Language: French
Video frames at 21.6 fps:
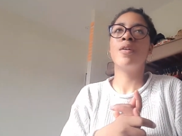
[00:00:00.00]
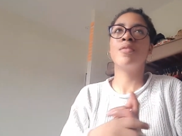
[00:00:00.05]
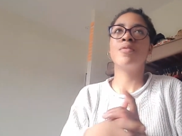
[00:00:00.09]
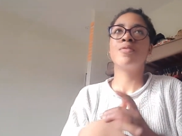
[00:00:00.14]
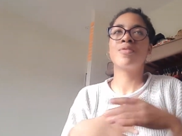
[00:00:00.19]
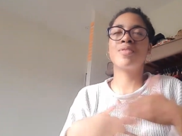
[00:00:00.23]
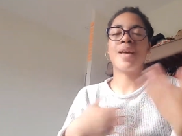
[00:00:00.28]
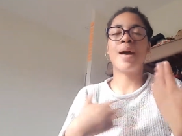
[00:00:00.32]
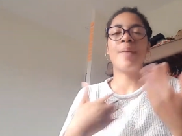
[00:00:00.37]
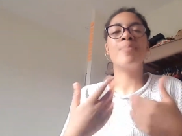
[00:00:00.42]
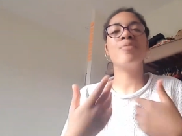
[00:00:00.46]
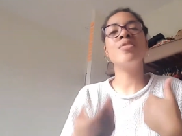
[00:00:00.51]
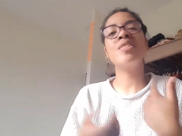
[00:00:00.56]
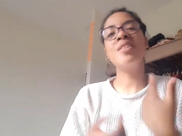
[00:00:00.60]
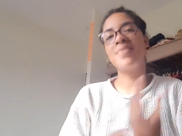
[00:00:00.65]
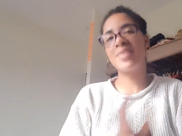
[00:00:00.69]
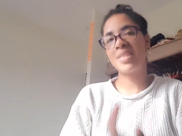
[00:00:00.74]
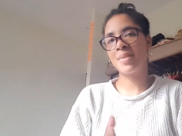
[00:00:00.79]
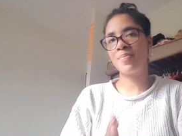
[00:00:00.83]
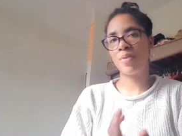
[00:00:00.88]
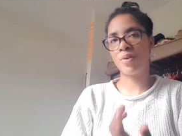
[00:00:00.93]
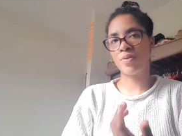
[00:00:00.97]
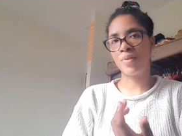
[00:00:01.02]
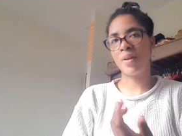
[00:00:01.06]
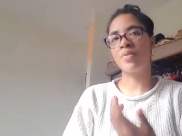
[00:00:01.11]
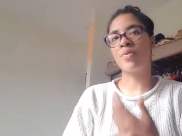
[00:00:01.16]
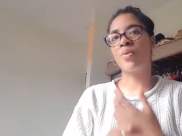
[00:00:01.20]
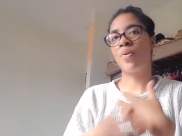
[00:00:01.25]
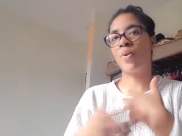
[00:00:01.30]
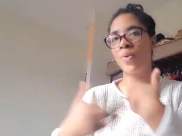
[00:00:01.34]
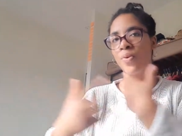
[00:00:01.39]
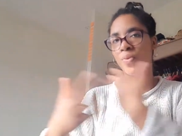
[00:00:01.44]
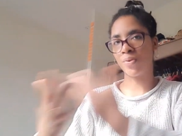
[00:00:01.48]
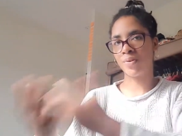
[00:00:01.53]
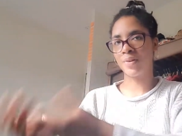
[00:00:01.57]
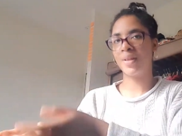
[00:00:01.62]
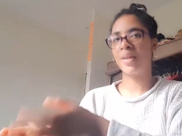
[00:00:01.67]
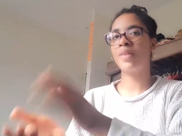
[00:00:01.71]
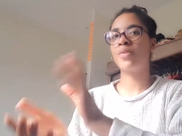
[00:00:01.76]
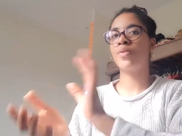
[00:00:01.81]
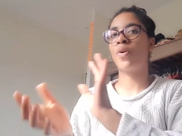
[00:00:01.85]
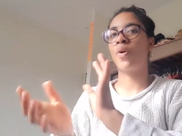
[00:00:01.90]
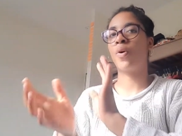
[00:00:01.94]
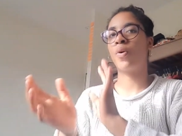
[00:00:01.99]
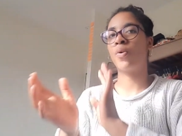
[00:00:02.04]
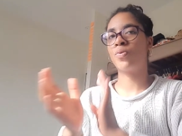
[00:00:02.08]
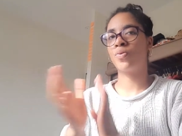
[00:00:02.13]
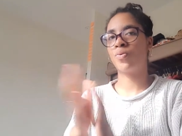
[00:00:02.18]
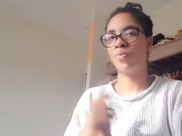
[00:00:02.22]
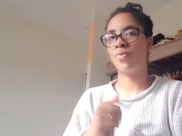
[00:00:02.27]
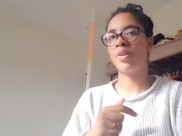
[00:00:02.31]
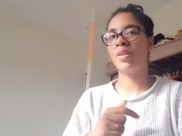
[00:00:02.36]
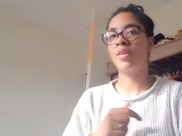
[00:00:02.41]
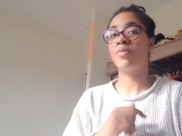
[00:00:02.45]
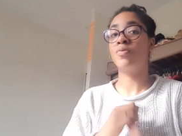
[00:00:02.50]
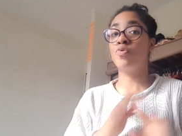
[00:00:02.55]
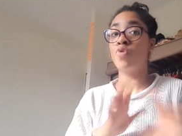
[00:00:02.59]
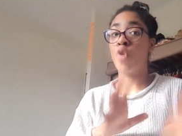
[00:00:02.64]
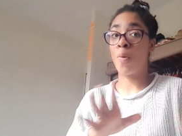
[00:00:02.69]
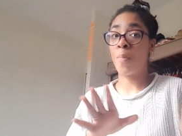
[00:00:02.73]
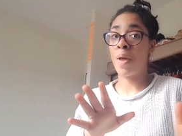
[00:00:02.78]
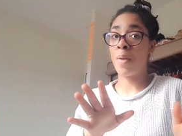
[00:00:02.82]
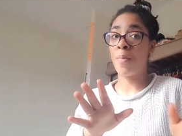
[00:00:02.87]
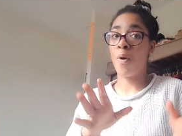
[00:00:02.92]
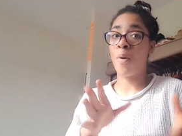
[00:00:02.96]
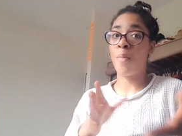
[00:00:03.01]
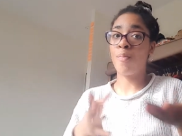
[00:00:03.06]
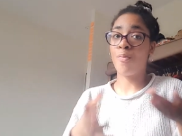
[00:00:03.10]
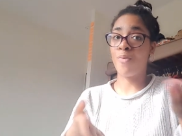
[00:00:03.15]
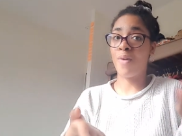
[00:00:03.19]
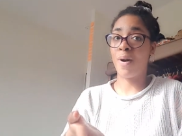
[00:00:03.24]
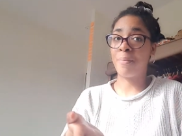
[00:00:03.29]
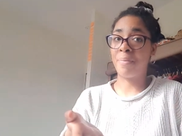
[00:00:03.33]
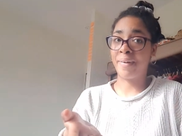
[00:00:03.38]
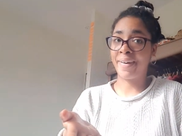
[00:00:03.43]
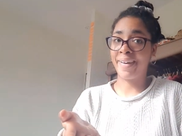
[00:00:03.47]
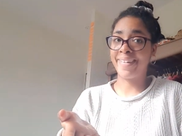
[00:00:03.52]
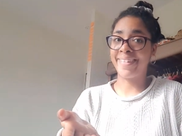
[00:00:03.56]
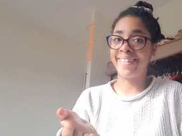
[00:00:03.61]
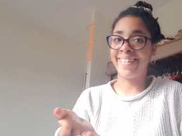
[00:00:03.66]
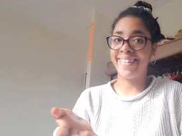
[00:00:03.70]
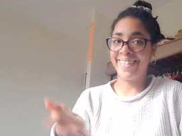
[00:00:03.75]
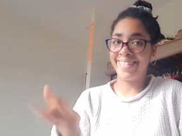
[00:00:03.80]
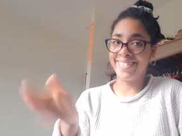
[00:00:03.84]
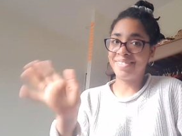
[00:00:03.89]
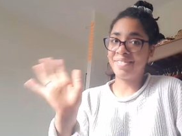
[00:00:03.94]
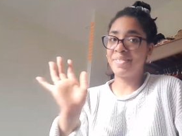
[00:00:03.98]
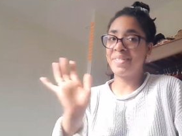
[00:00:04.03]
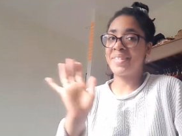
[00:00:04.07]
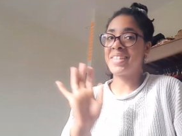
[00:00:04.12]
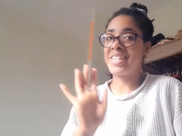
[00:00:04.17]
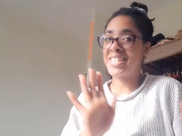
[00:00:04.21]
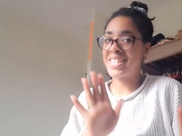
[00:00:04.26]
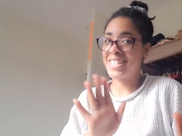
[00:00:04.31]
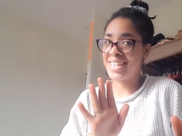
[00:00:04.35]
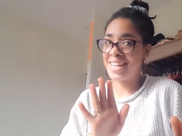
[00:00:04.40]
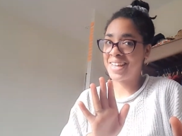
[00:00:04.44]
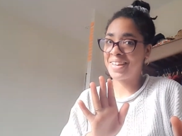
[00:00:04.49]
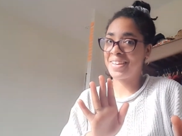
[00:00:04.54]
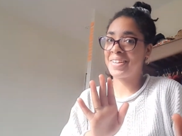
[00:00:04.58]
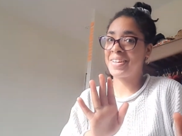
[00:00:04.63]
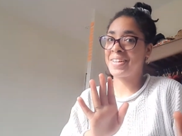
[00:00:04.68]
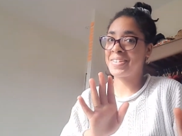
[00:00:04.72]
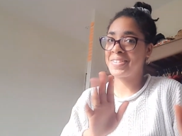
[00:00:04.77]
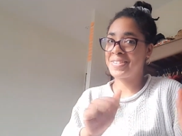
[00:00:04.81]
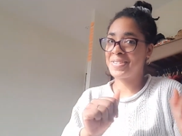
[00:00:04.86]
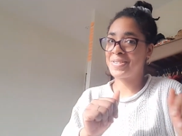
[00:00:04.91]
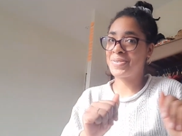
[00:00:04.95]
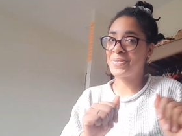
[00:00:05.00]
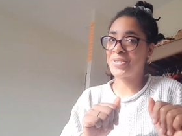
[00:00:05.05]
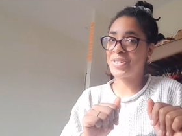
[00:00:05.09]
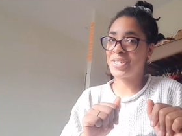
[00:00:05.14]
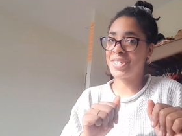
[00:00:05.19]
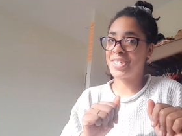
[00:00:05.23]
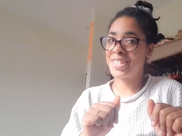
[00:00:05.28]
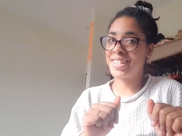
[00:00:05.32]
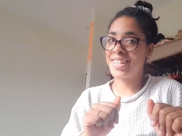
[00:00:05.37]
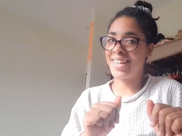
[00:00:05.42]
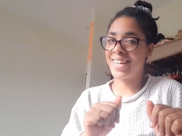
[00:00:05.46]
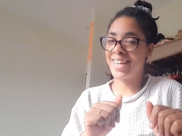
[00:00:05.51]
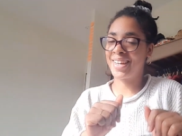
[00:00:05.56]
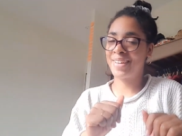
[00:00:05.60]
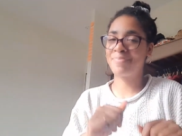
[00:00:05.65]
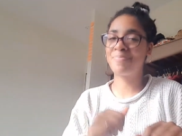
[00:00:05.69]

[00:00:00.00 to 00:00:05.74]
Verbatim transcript: ce sera plus difficile pour toi de retourner dans ton lit normalement. Bon, après, chacun se gère.